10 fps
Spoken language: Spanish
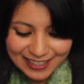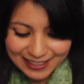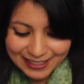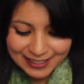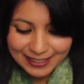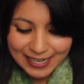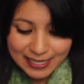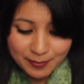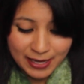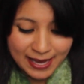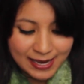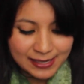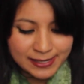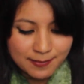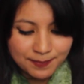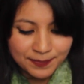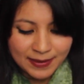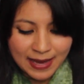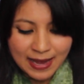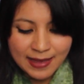a Karim GR,
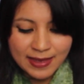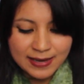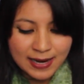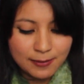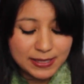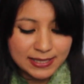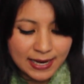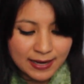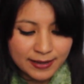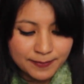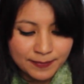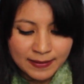a Daniel Vizguerra,